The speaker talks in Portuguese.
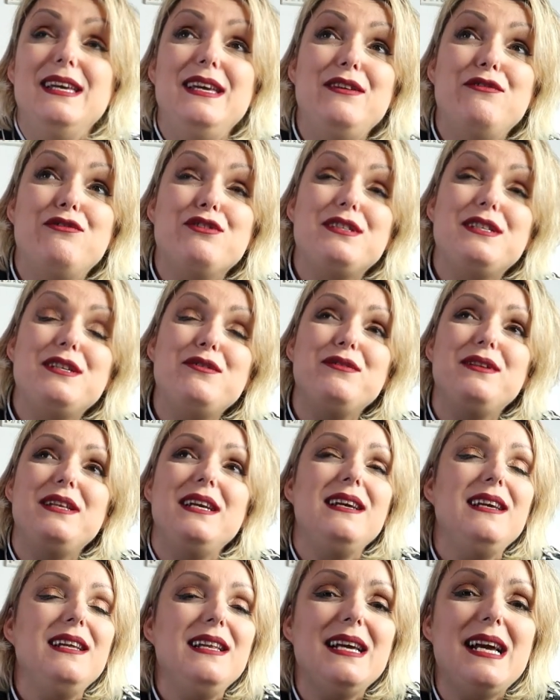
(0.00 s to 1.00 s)
e você não
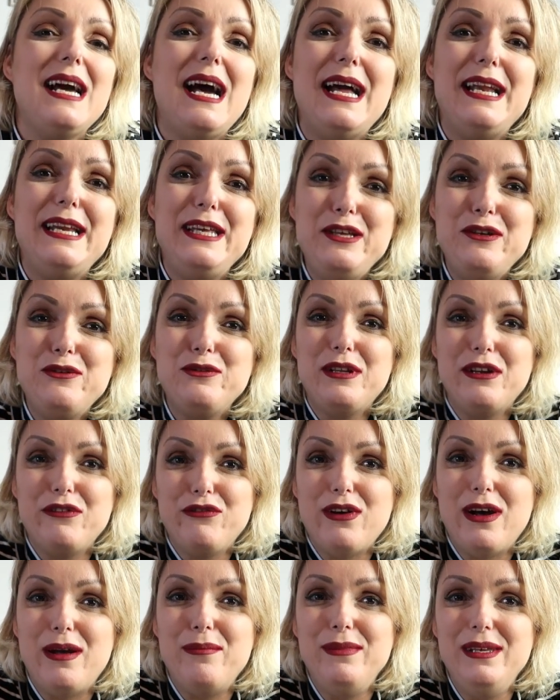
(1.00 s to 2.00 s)
tem aquele carinho da
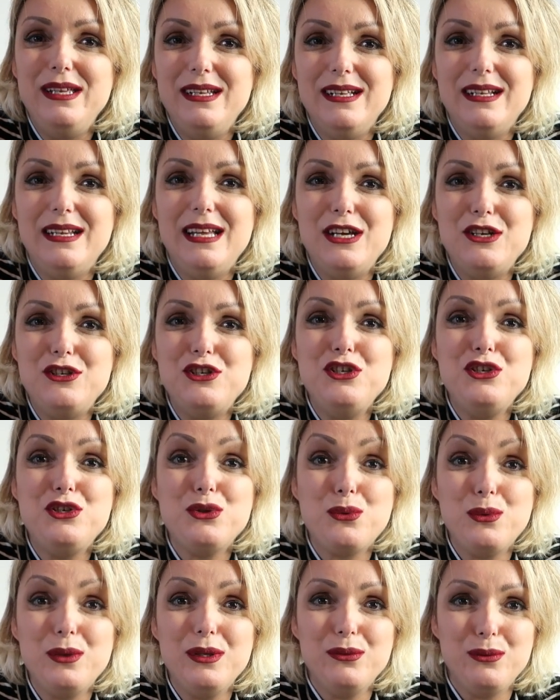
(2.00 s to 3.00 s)
família, né? A
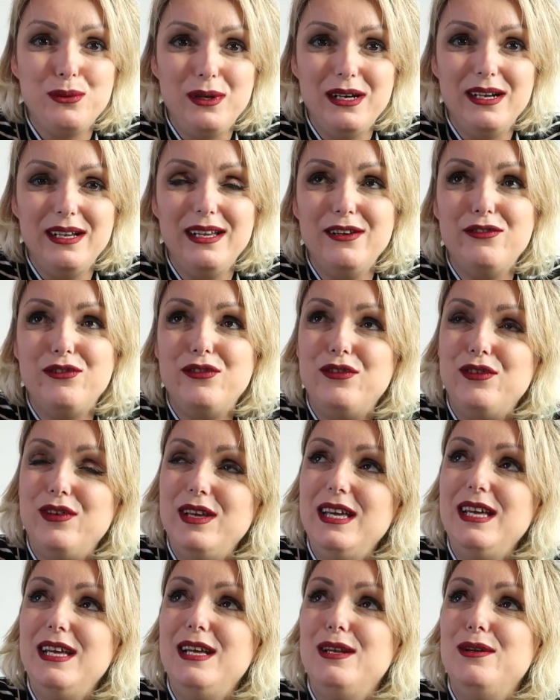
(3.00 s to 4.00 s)
gente quando ganha
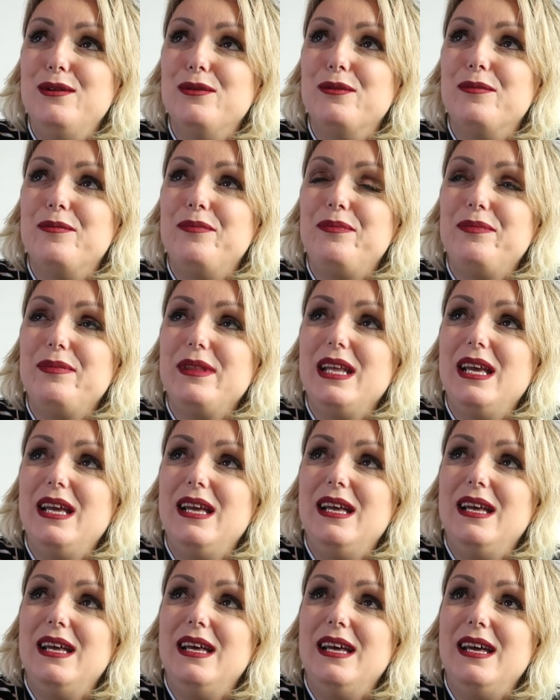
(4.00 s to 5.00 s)
filho,
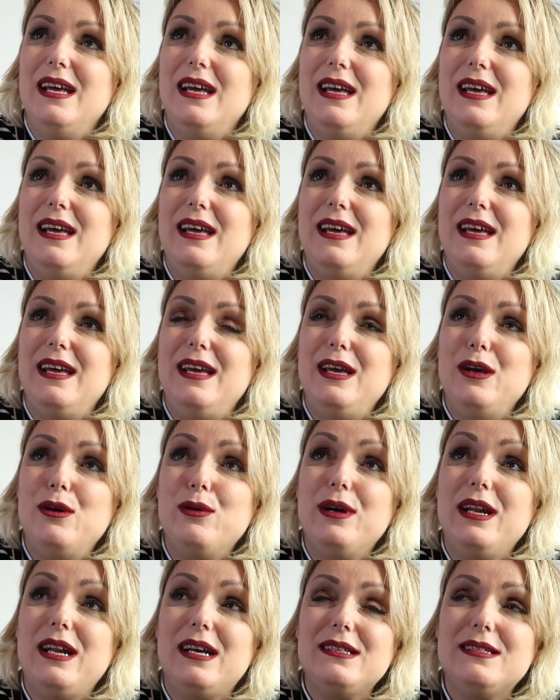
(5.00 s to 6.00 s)
é,
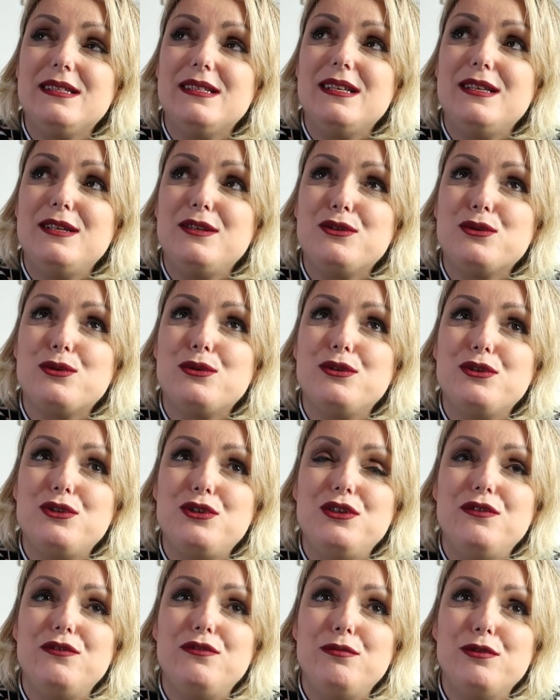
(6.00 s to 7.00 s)
eu, graças a Deus, quando eu
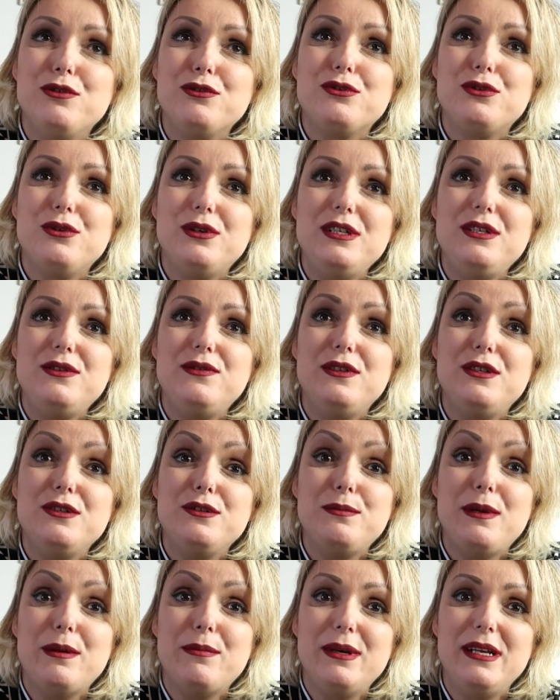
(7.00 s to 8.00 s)
tive meus dois filhos,
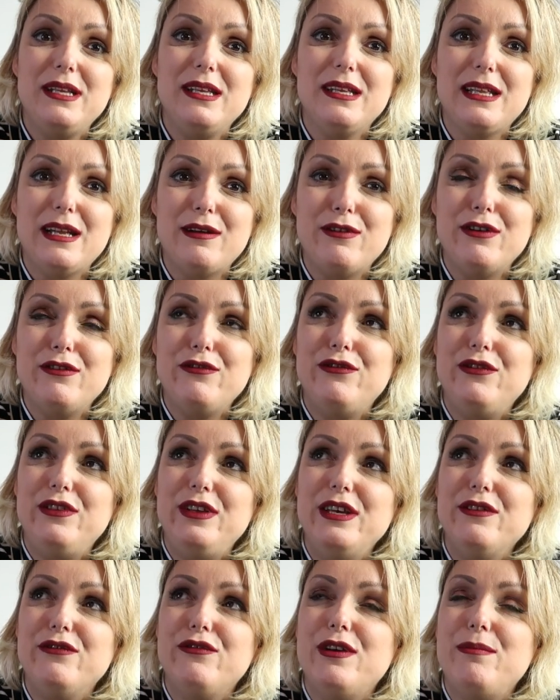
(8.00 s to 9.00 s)
minha mãe ainda estava
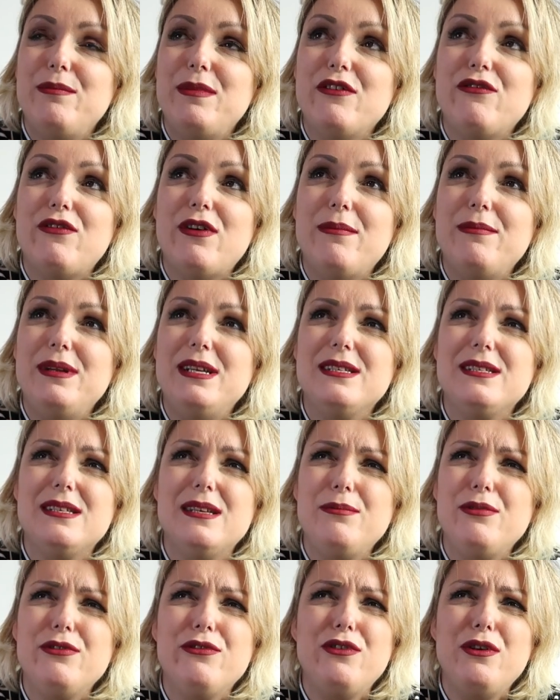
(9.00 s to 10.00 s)
viva e minha família
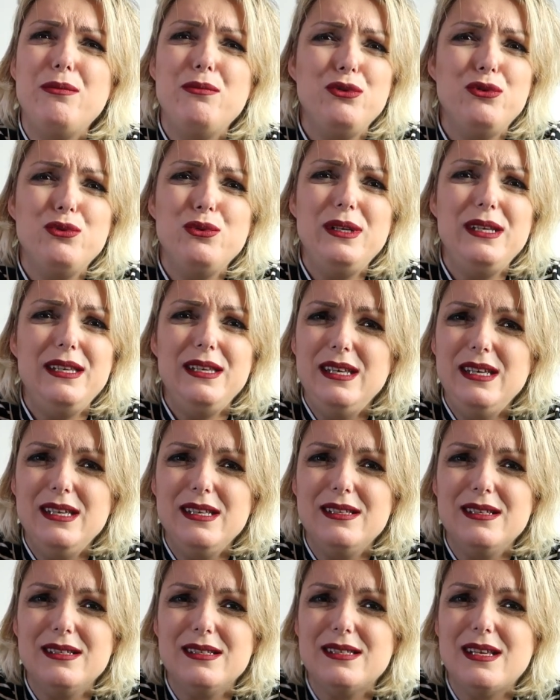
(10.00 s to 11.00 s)
sempre foi muito
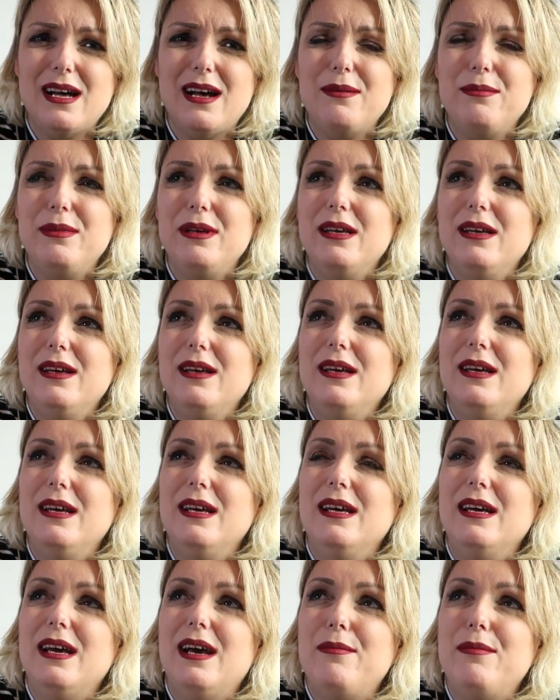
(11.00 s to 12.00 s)
unida, sabe?
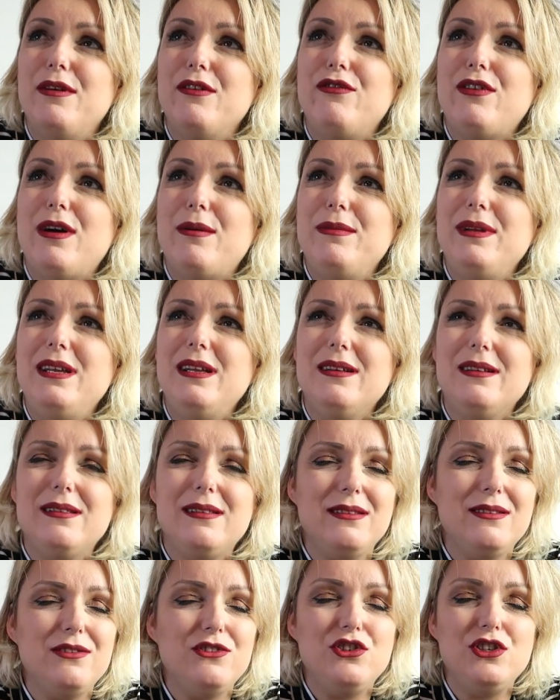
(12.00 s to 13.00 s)
A minha família
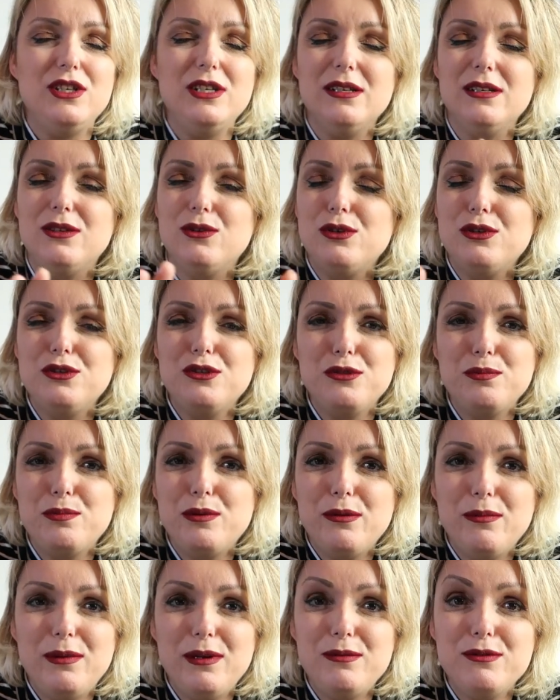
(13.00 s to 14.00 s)
tinha todos os
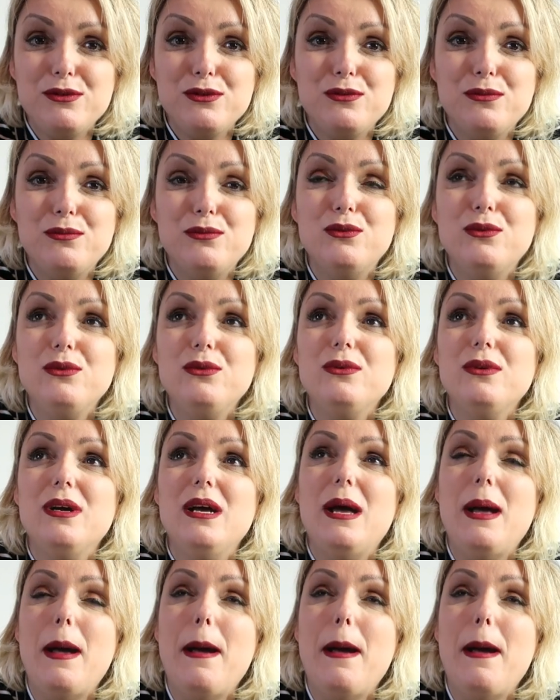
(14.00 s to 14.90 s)
problemas do mundo,